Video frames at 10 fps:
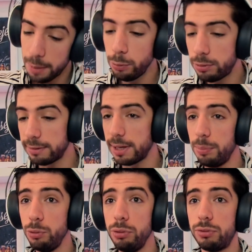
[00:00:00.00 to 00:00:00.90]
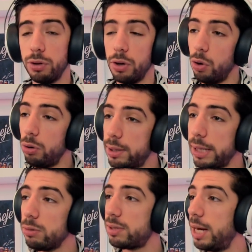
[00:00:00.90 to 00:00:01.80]
Un but est un but
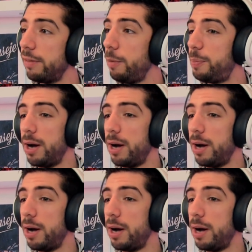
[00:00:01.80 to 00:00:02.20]
Ok, on s'énerve